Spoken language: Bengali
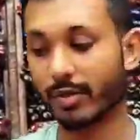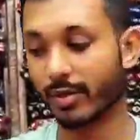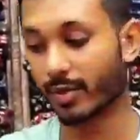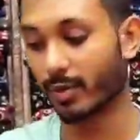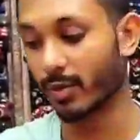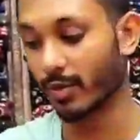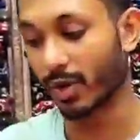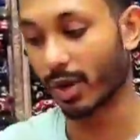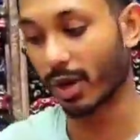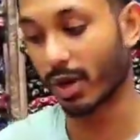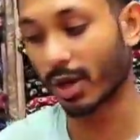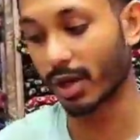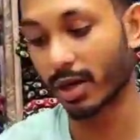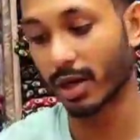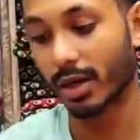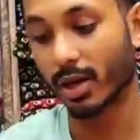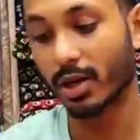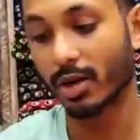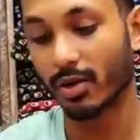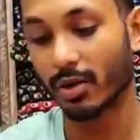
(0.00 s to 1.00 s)
নেভি ব্লু কালারের
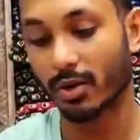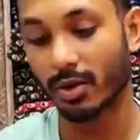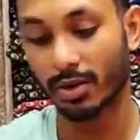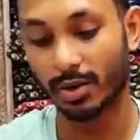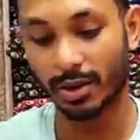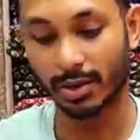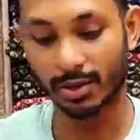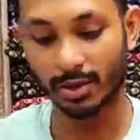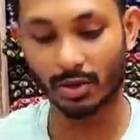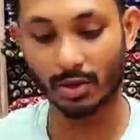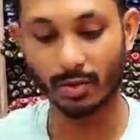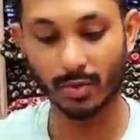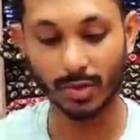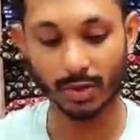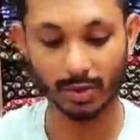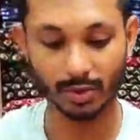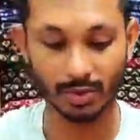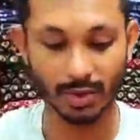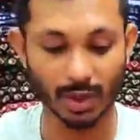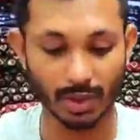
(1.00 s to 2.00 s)
কন্ট্রাস্ট
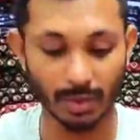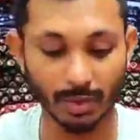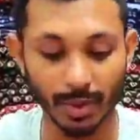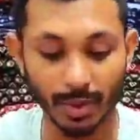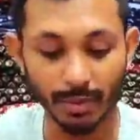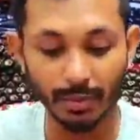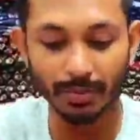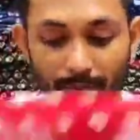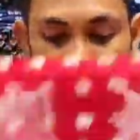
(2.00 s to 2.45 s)
কম্বিনেশন থাকবে